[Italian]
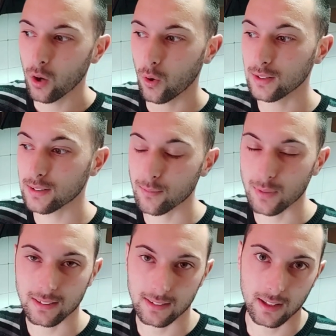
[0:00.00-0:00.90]
o
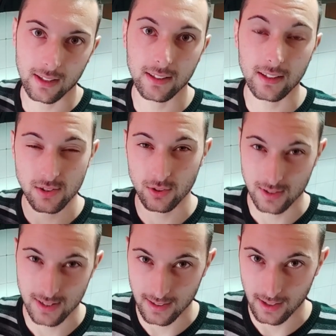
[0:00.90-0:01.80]
altrimenti anche della
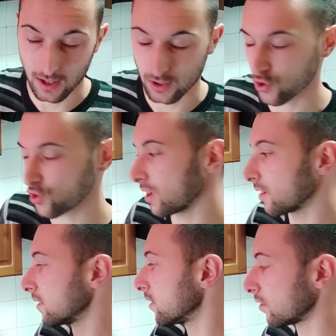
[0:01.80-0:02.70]
scorza di arancia
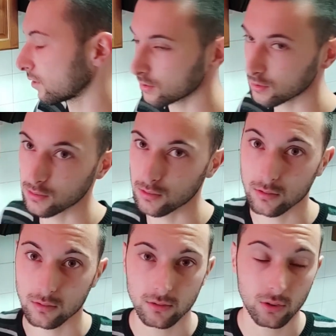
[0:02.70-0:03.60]
io
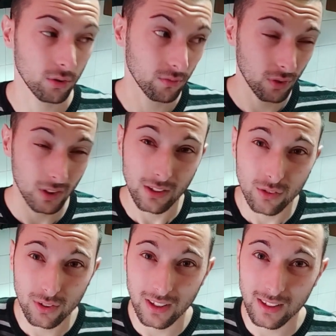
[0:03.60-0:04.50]
eh,
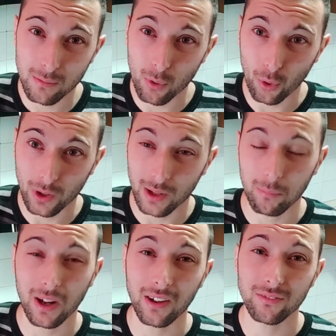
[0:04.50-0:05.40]
volendo del limone
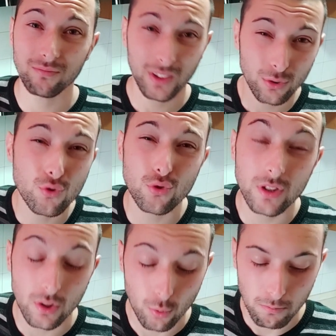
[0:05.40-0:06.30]
ma vado giù
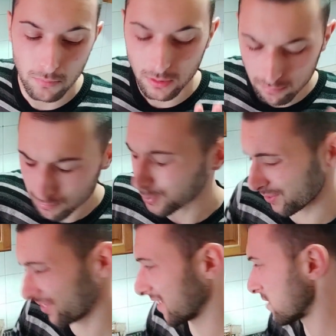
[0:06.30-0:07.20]
di rum
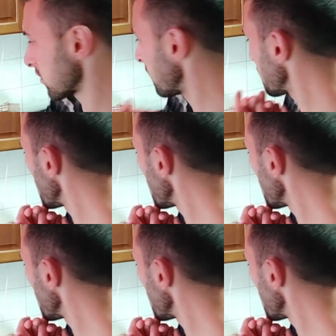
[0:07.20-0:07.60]
preferisco